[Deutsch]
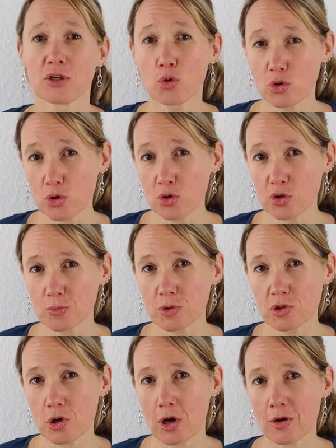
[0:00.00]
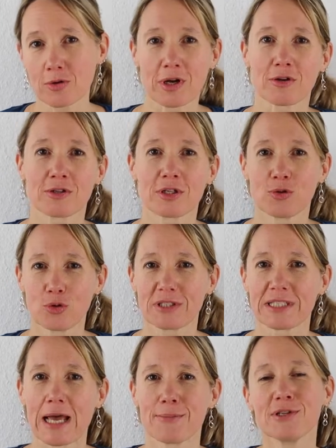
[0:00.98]
eine Jodlösung besorgen oder auch eine
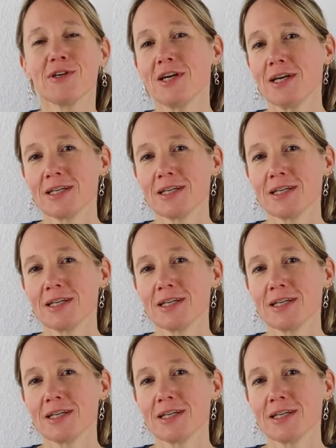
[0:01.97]
Jodsalbe,